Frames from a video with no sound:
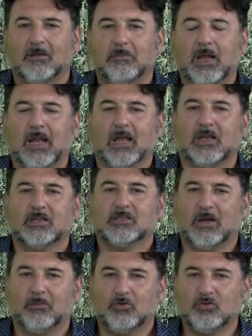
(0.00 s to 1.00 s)
Bene,
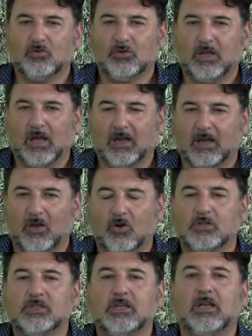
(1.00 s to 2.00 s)
siamo giunti anche
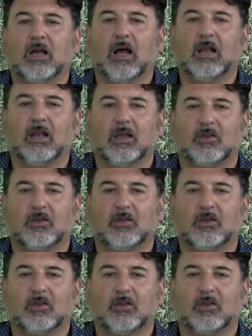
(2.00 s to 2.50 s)
oggi al